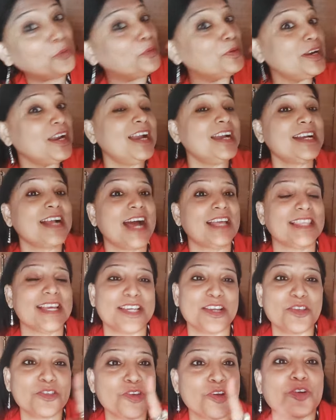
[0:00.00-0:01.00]
ওনার খাতা
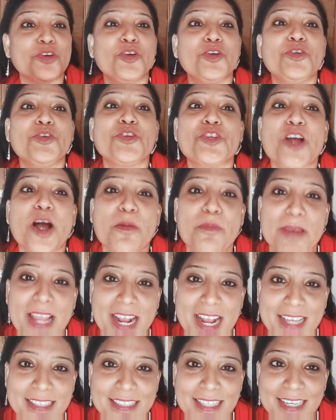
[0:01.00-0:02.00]
জানো তো সব
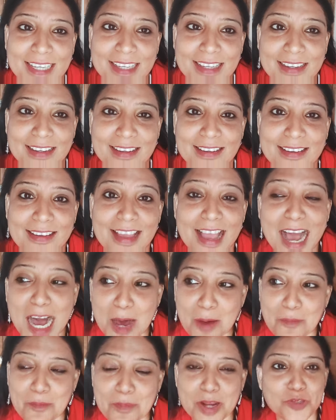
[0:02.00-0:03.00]
লেখা থাকে
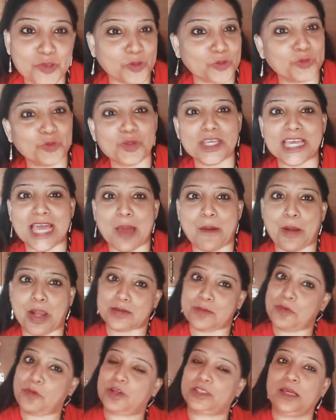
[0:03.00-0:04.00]
আমরা যতই ক্যামেরা
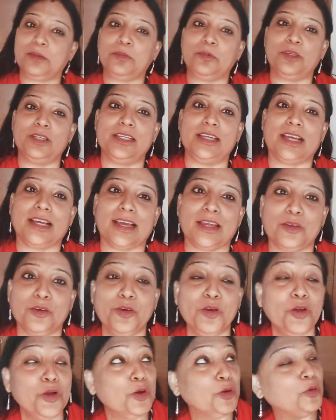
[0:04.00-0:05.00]
সামনে কথা বলি না কেন
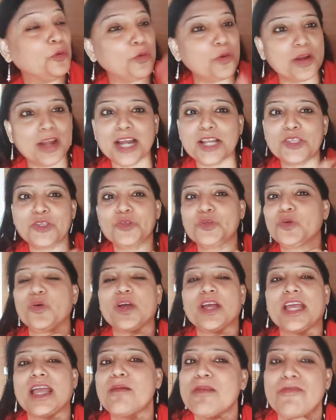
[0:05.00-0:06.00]
ওনার
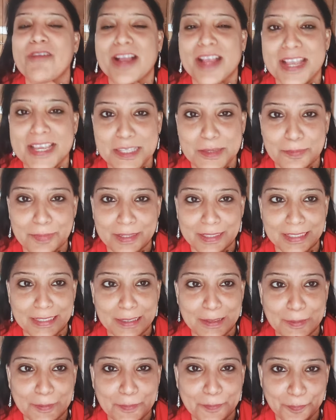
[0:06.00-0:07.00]
চোখকে আমরা ফাঁকি দিতে পারি
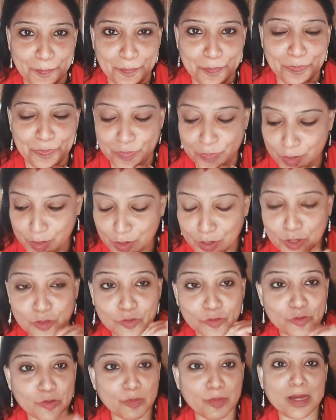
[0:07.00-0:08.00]
না হুম
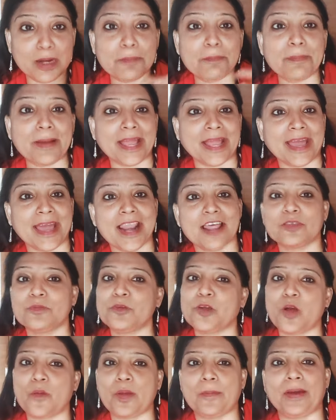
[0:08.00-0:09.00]
তোমার পায়খানা
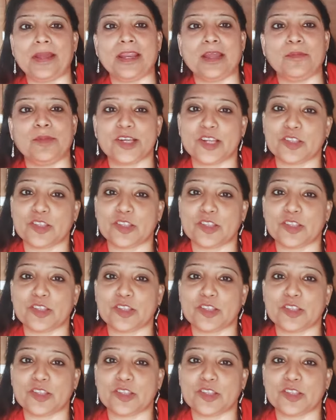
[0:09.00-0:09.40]
তুমি কবে বানাবে